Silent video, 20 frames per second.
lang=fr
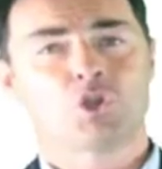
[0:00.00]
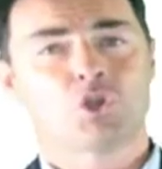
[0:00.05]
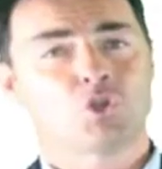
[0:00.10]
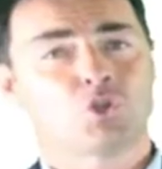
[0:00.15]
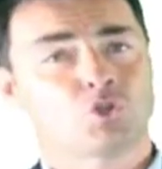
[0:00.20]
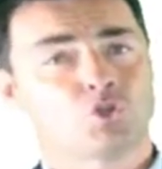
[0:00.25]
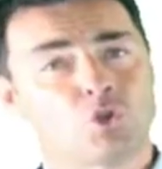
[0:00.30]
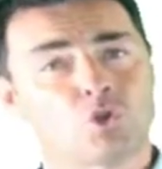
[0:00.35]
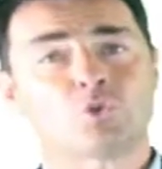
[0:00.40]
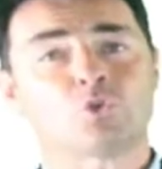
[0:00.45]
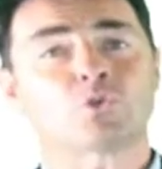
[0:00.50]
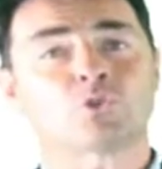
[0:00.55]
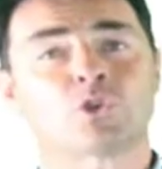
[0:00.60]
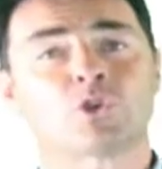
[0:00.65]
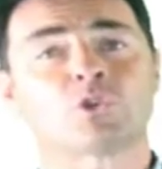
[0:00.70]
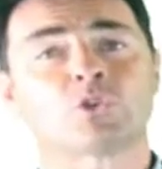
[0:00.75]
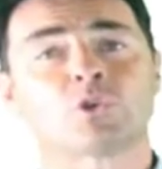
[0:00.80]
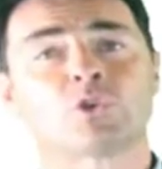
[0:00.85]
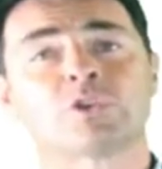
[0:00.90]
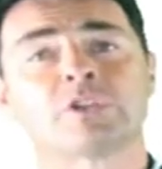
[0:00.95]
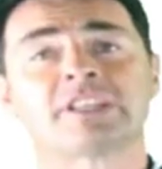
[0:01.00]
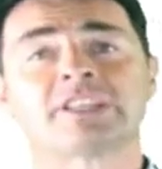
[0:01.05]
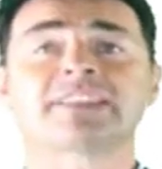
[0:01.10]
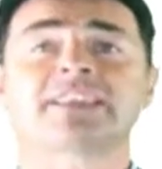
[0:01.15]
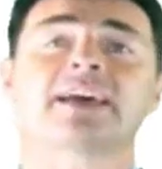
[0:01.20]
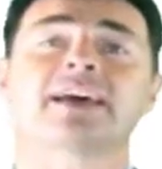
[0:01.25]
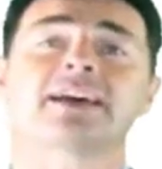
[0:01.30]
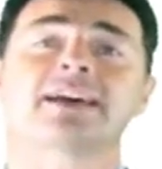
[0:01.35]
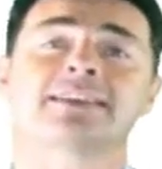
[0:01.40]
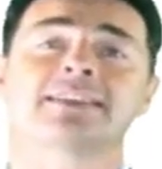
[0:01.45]
se contentant
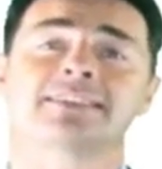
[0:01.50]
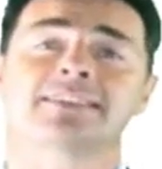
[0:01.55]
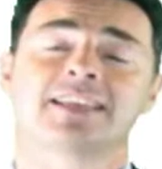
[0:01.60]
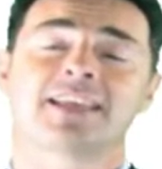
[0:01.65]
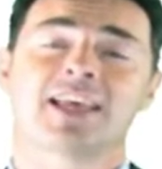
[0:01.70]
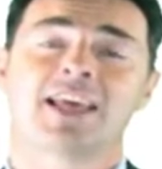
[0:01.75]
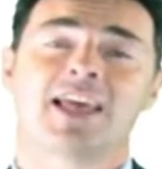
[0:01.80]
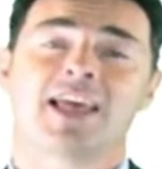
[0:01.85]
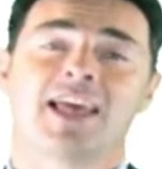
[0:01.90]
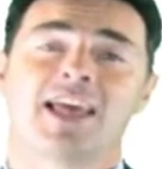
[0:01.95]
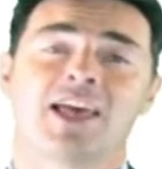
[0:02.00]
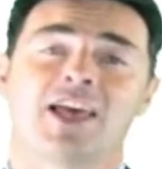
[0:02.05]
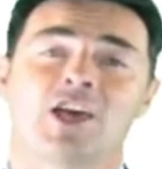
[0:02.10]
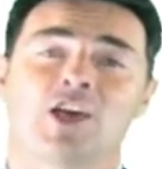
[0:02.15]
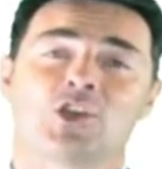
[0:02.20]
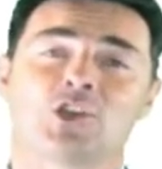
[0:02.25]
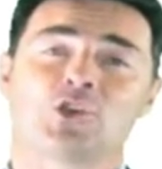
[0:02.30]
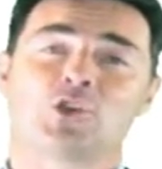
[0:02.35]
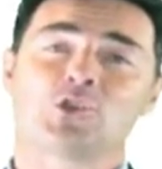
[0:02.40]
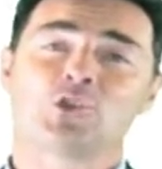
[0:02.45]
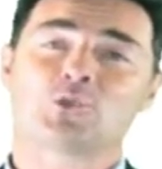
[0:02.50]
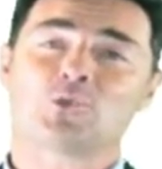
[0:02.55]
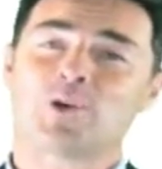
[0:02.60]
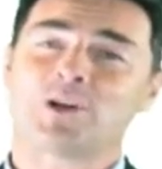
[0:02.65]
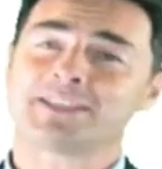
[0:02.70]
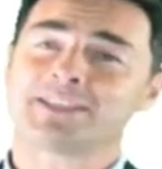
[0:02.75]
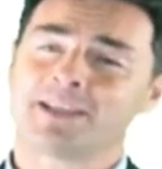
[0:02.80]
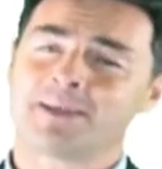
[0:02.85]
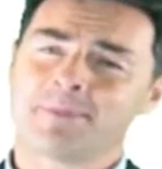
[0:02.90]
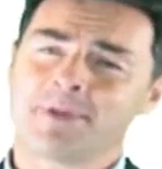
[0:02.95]
d'étreintes que le
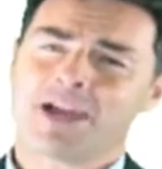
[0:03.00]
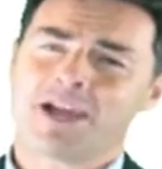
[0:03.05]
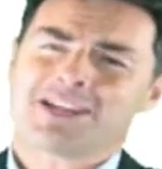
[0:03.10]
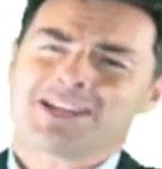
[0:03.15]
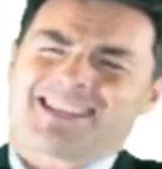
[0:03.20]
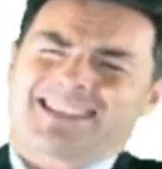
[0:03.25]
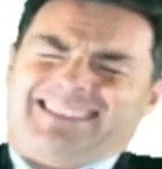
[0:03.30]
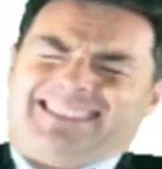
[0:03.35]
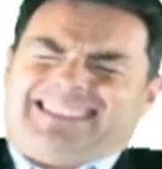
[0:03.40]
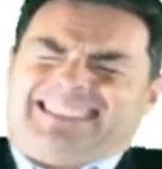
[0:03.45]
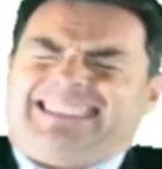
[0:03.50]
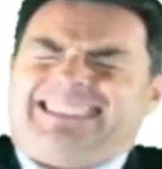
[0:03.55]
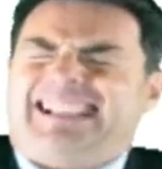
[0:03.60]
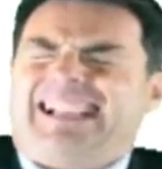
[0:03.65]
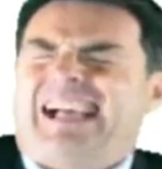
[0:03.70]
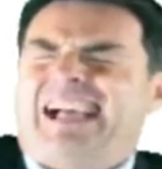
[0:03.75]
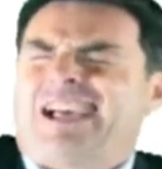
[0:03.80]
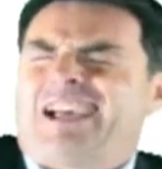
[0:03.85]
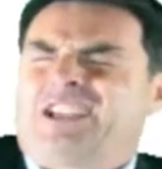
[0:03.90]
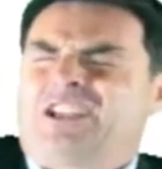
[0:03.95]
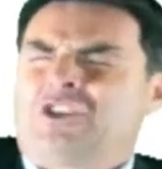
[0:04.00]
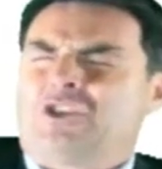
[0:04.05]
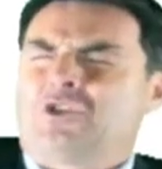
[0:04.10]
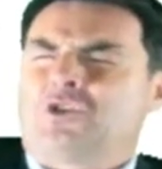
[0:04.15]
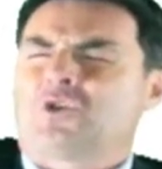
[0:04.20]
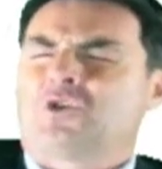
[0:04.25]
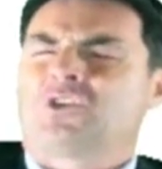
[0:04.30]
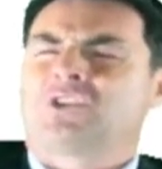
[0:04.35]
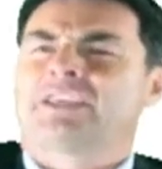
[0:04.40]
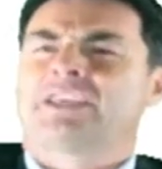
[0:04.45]
troisième âge ah, ne
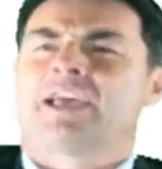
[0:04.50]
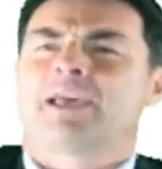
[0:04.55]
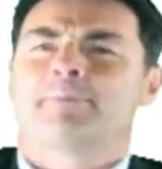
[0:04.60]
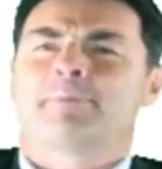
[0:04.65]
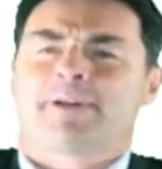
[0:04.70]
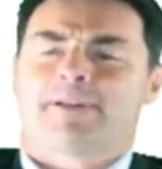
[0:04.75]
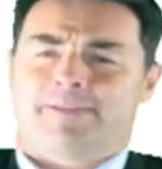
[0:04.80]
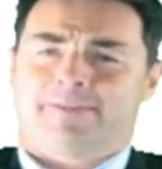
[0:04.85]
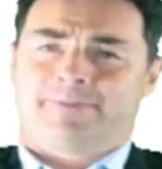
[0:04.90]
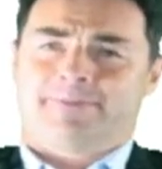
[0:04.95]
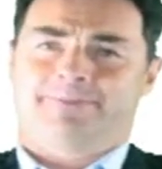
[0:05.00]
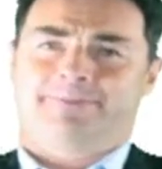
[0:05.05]
renierait pas.